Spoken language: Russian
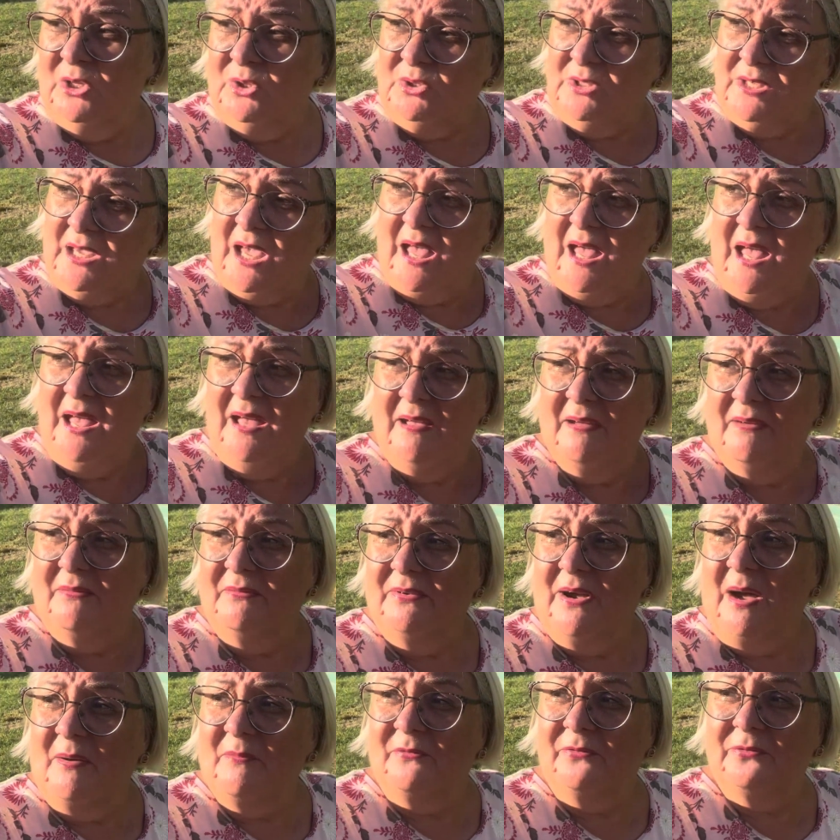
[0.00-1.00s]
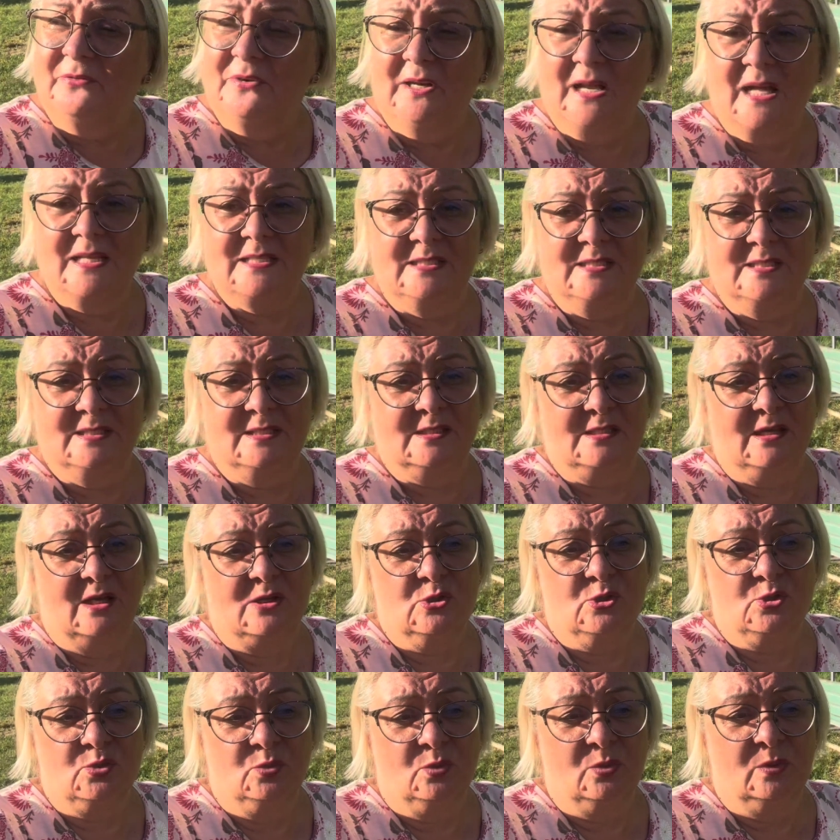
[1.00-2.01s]
Я вам вкратце
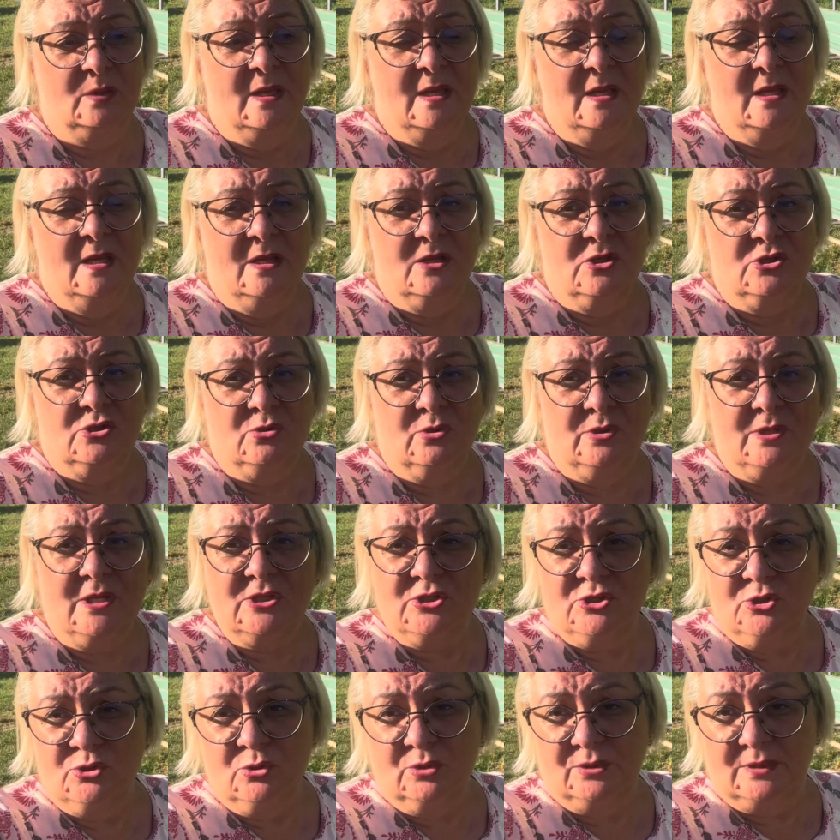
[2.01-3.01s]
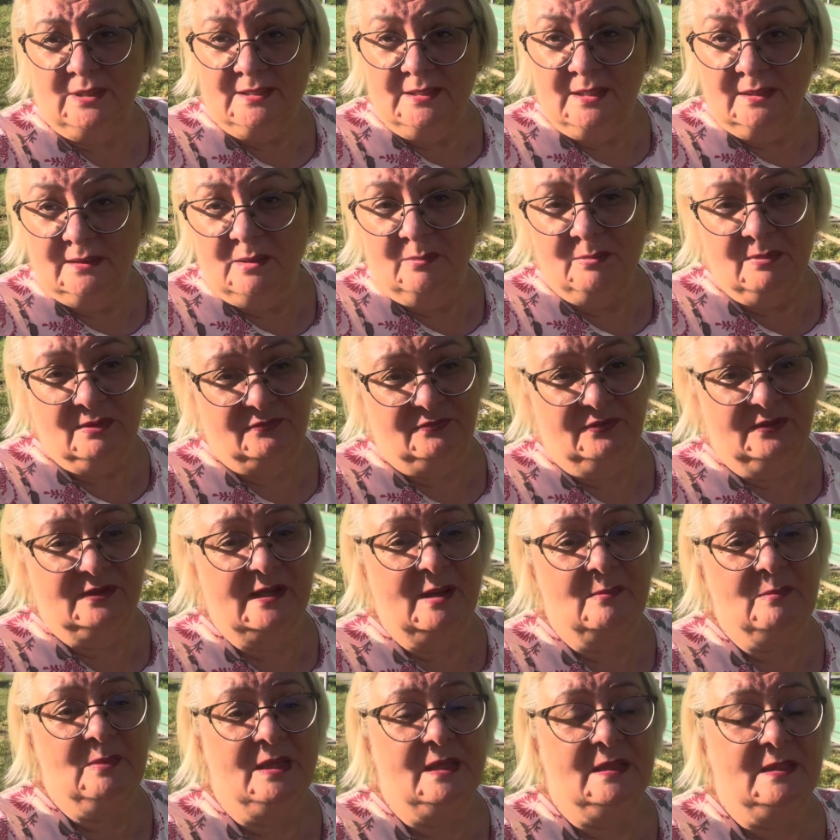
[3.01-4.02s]
скажу, что речь идет о неком
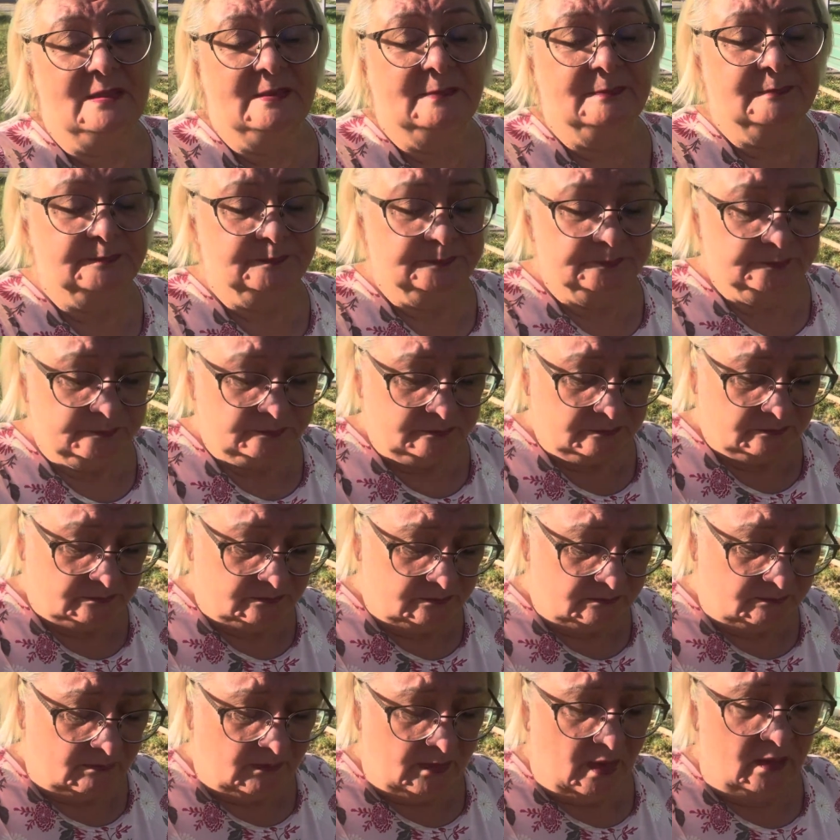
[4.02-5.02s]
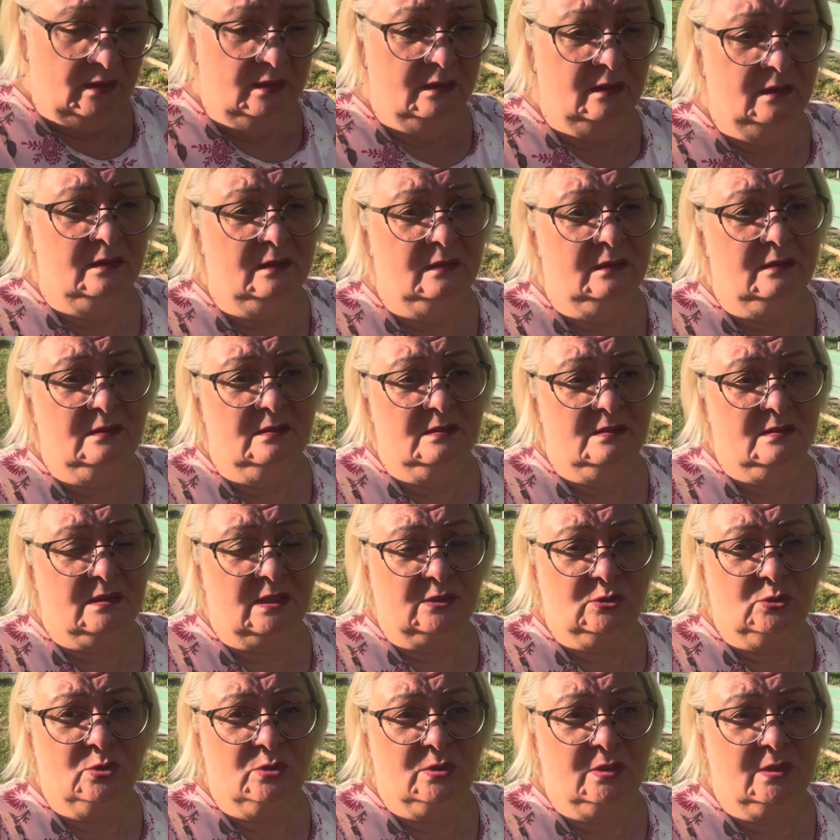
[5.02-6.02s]
феномене, а,
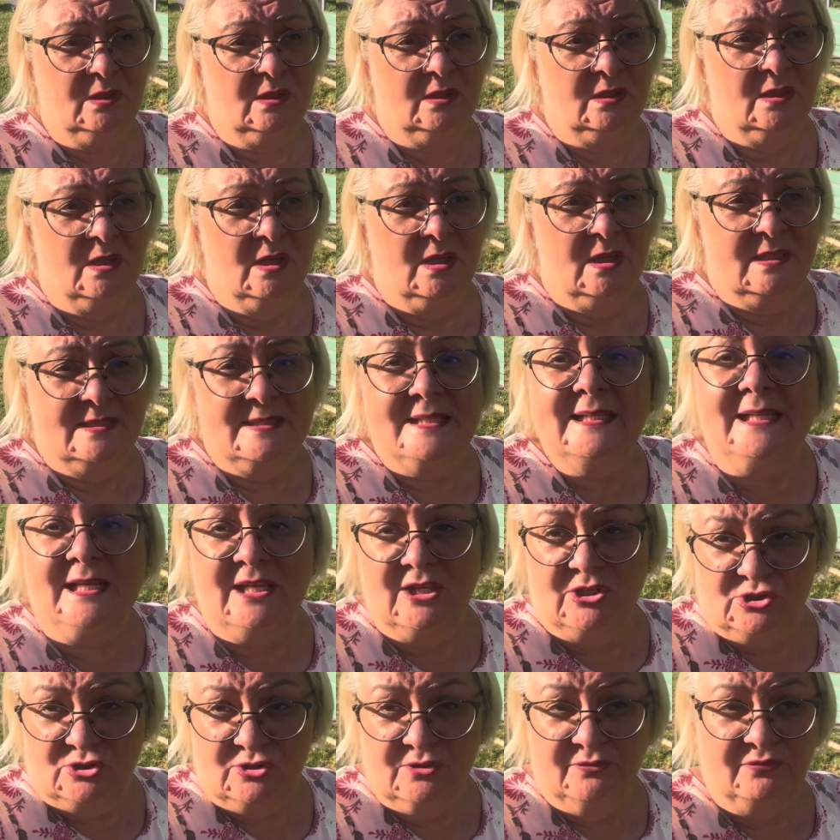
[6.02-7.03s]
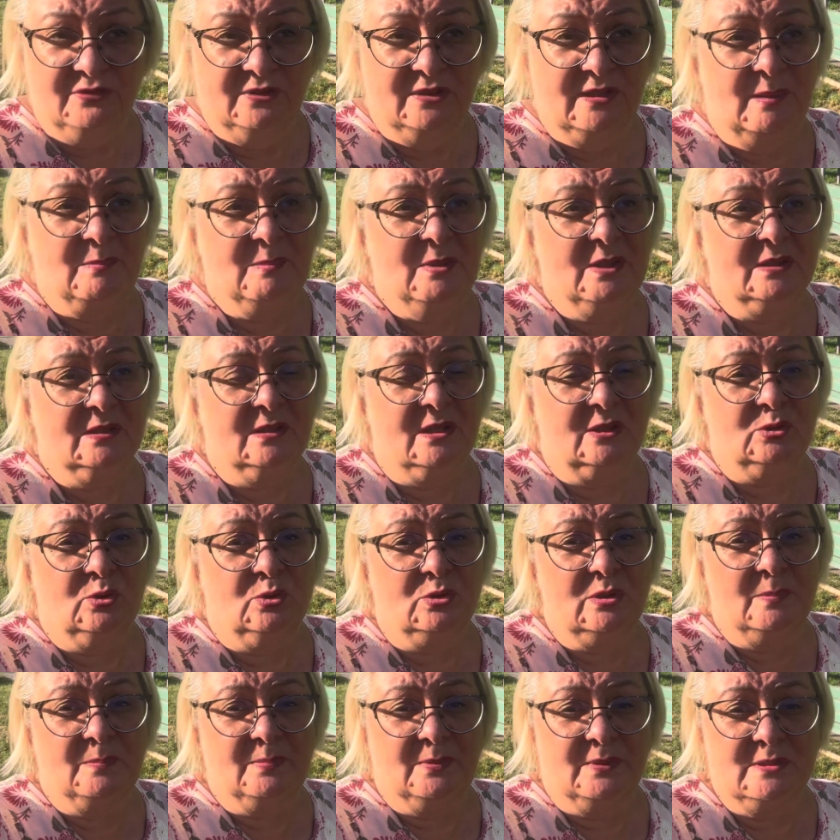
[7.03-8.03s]
который цикличный феномен,
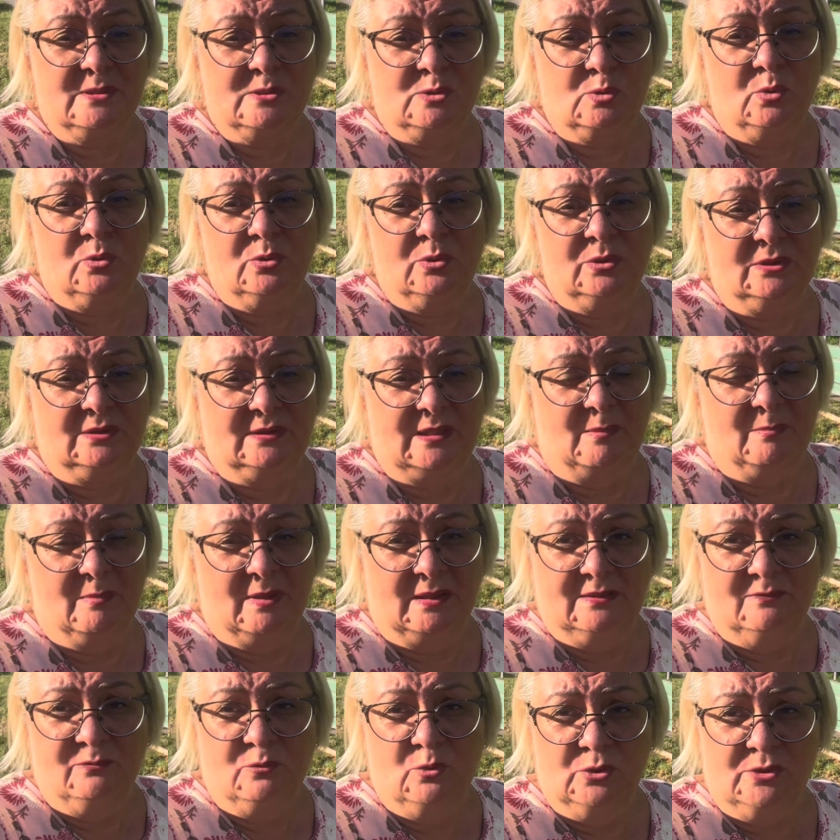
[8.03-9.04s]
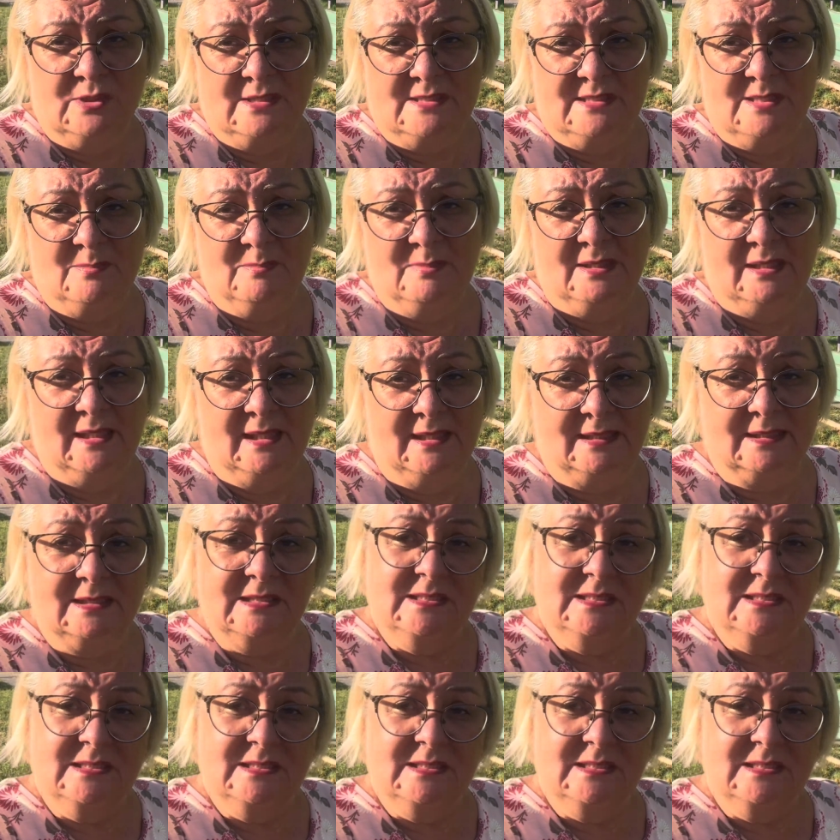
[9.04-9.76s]
который происходит там от 2 до 7 лет